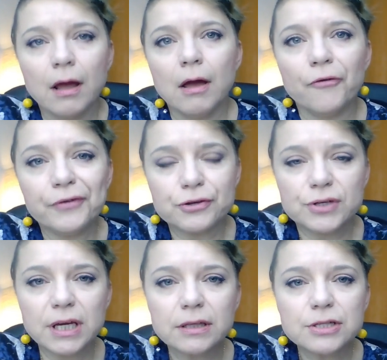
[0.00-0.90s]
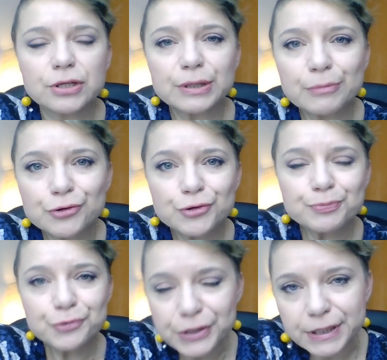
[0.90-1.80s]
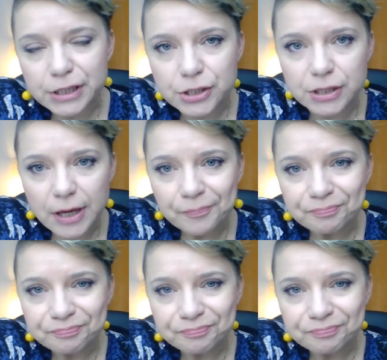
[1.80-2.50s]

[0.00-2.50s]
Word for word: Wiesz, kiedyś to ty możesz przytyć, nie?